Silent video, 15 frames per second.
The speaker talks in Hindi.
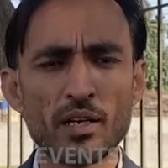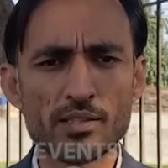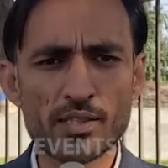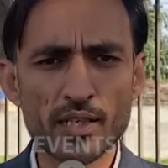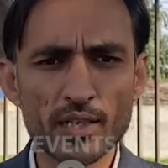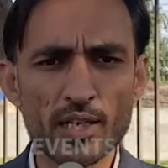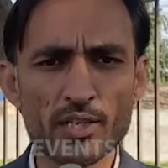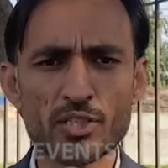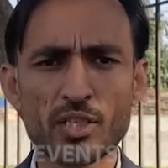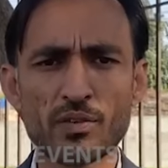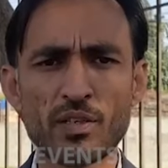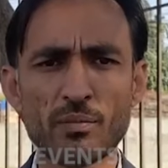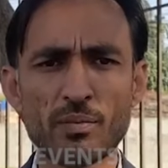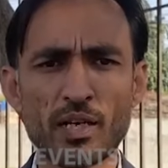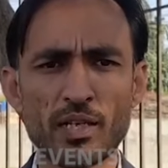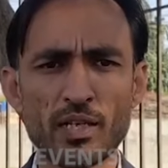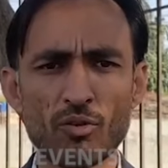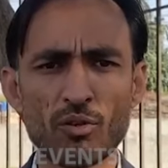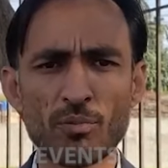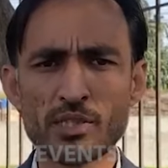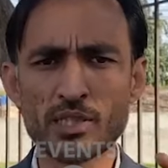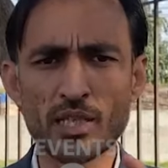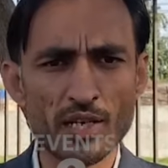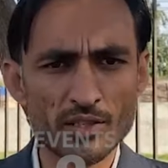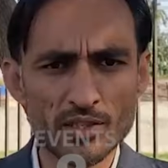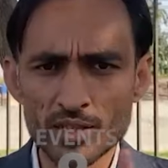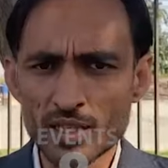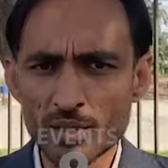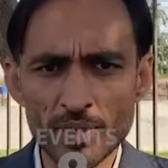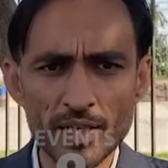जका अशरफ ने बनाया उनमें
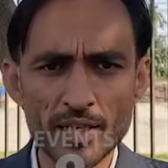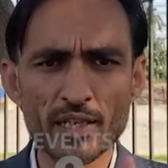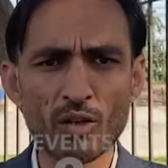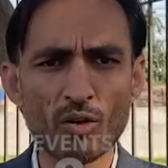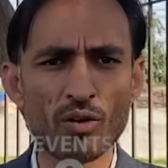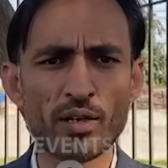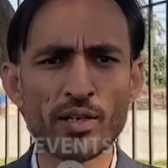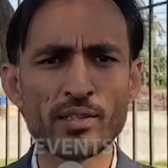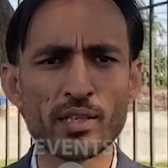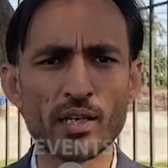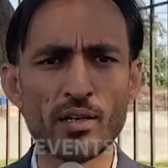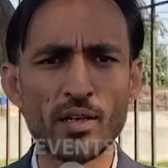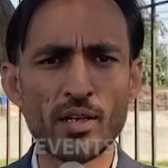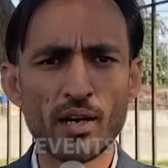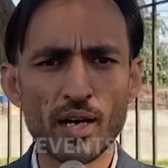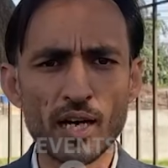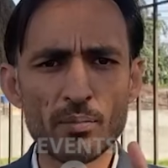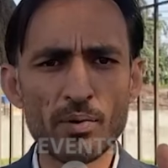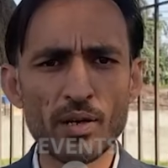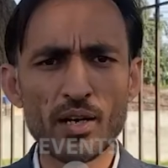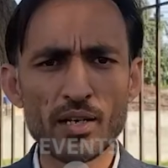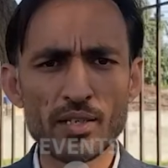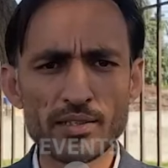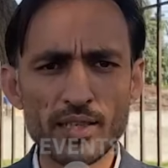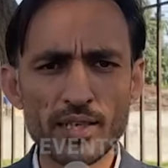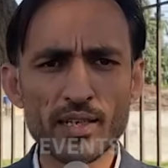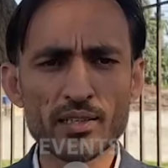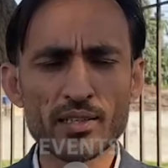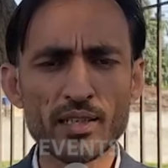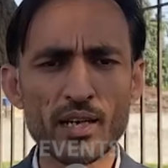सिलेक्शन कमेटी का रोल नहीं था अब ये
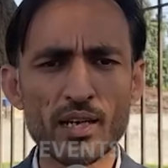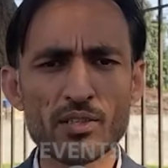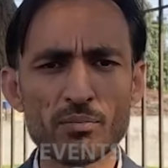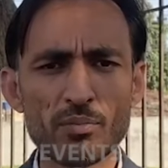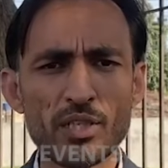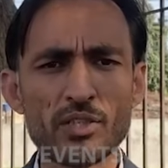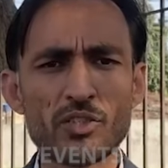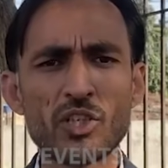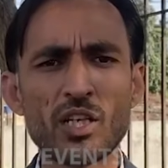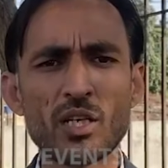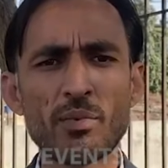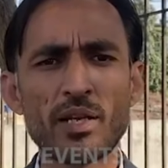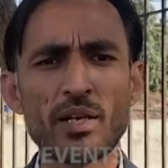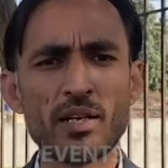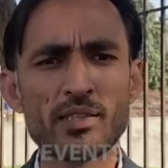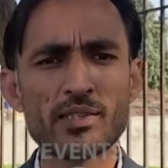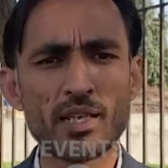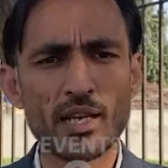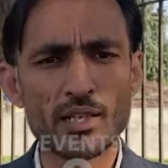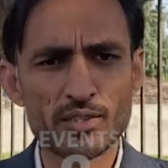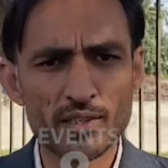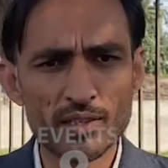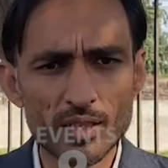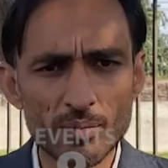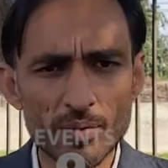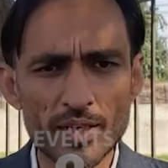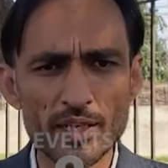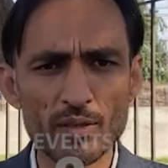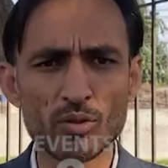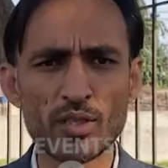इख्तियार भी चेयरमैन ने सिलेक्शन
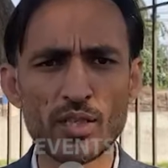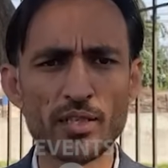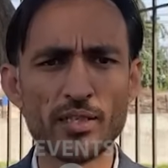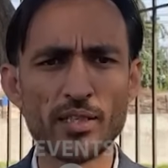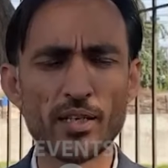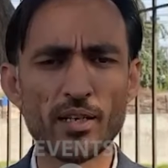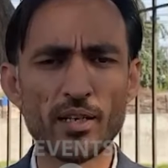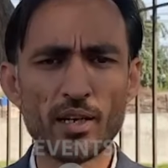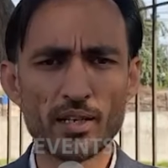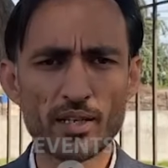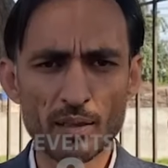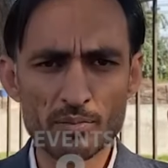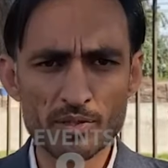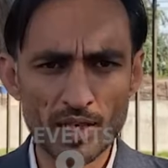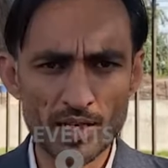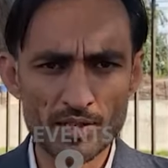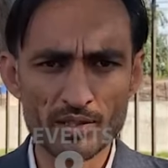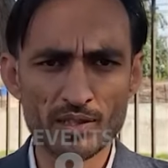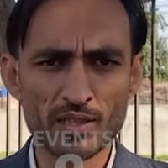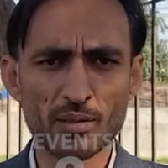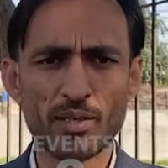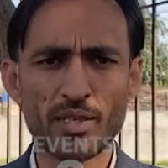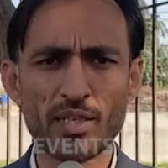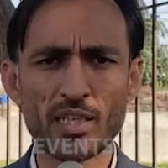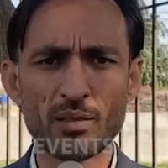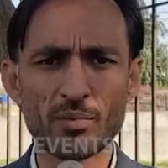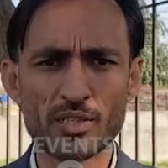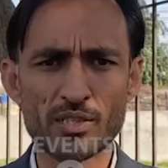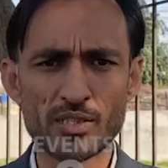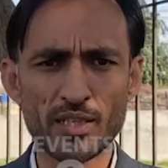कमेटी को दे दिया है कि अब सिलेक्शन कमेटी की
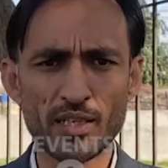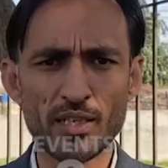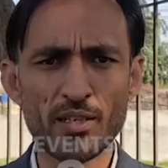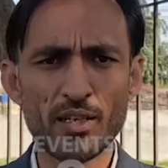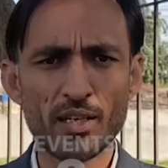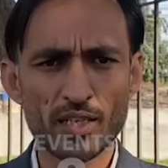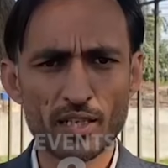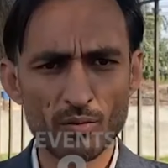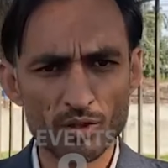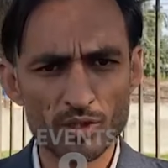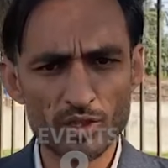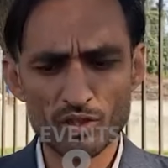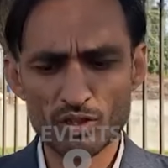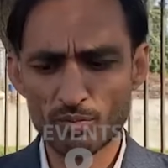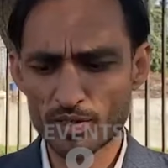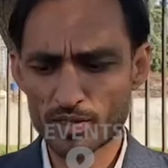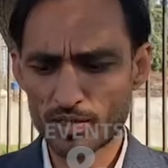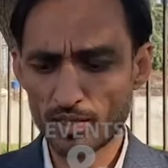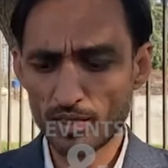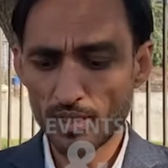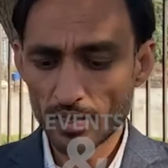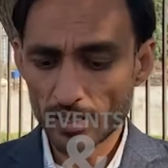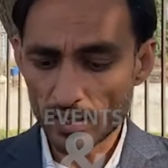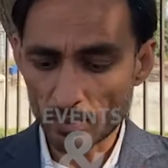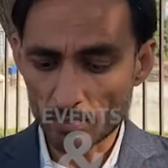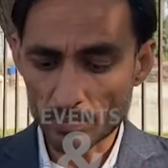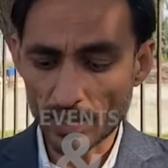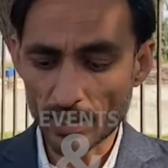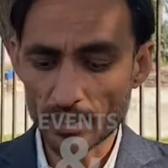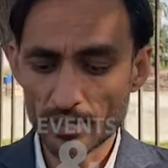मर्जी है कि वो जिसको मर्जी
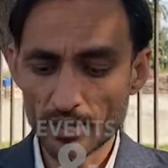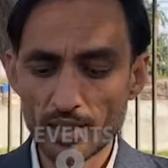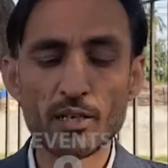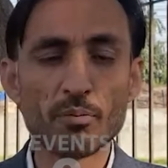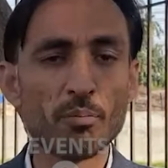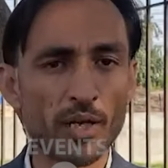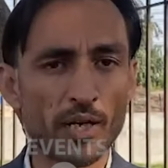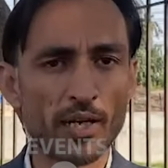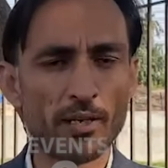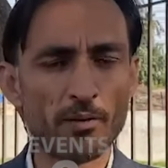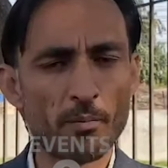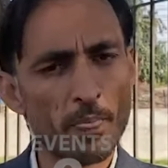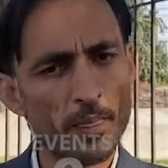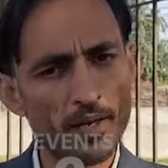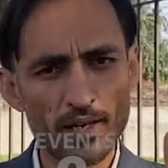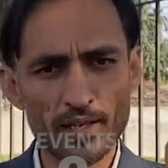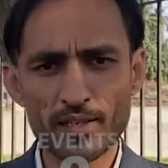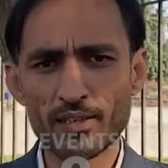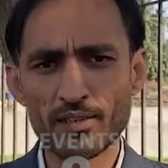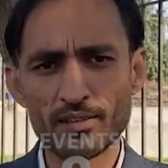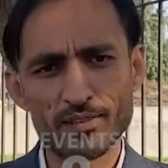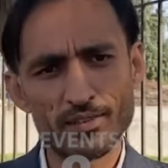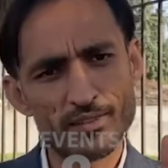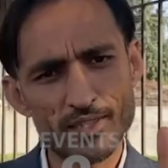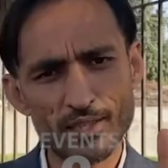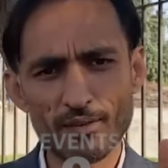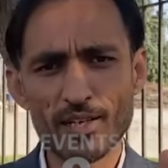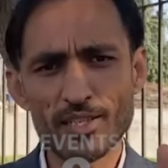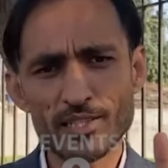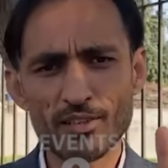कप्तान बनाए लेकिन
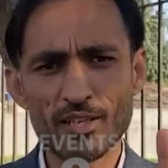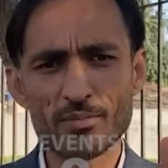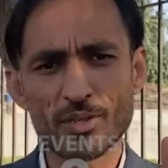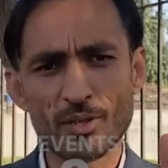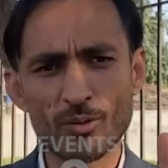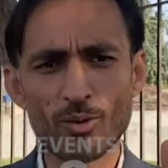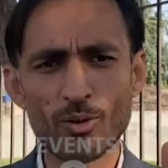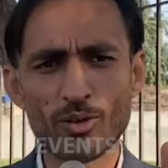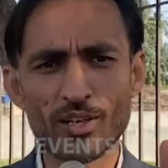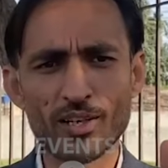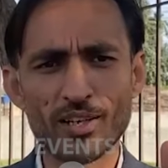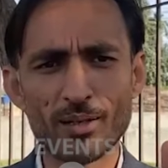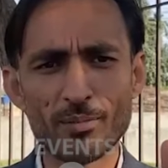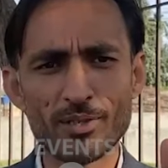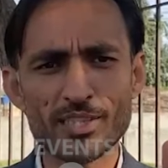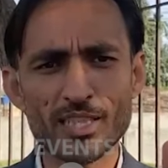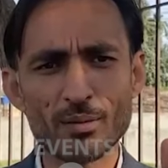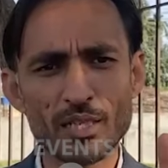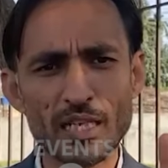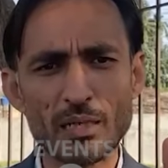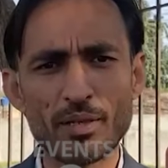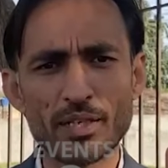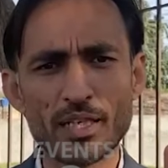सवाल जवाब जरूर होगा अब इसका मतलब है